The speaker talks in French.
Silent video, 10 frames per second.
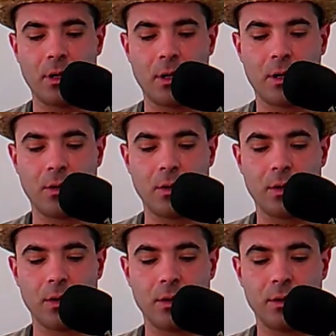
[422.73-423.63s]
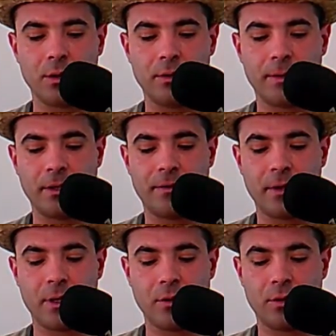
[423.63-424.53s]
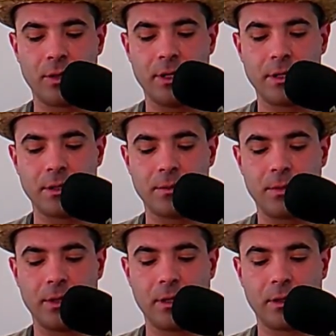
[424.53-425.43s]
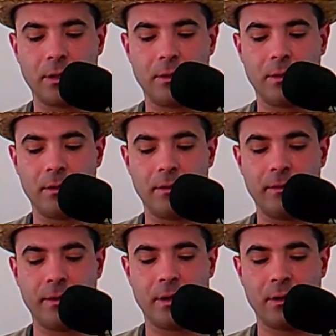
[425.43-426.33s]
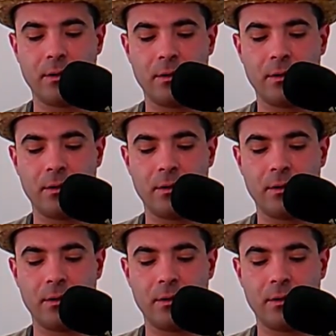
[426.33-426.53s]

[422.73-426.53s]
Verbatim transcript: Alors, je vais peut-être faire la reconnaissance peut-être via